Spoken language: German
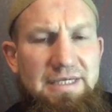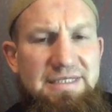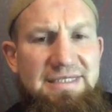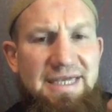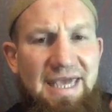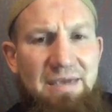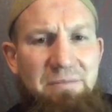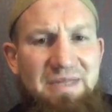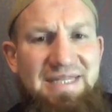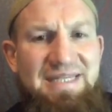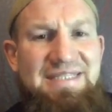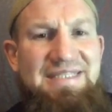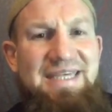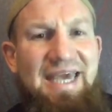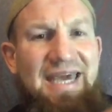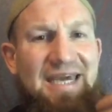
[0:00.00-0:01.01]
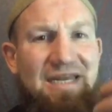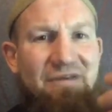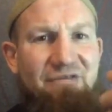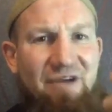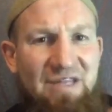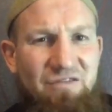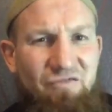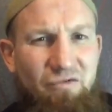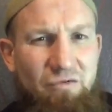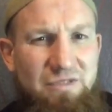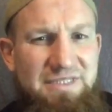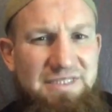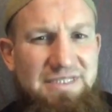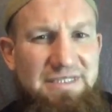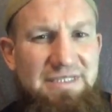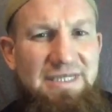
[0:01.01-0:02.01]
Themen, die sehr relevant für
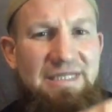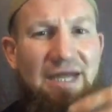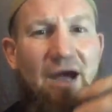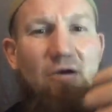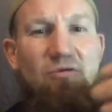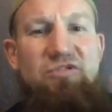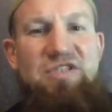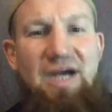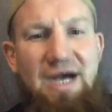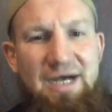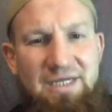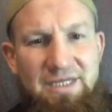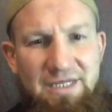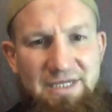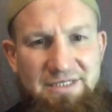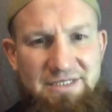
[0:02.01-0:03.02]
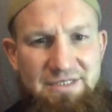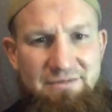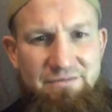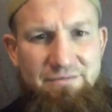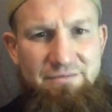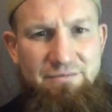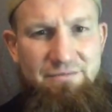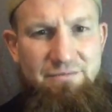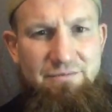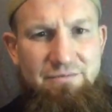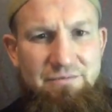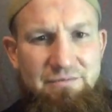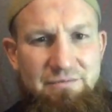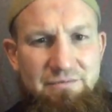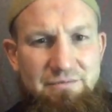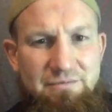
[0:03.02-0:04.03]
uns sind, außer Acht lassen.
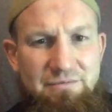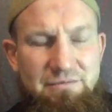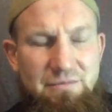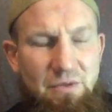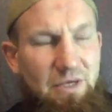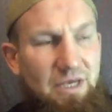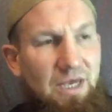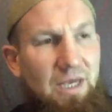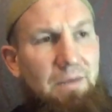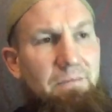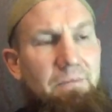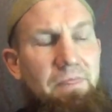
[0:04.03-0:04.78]
Okay?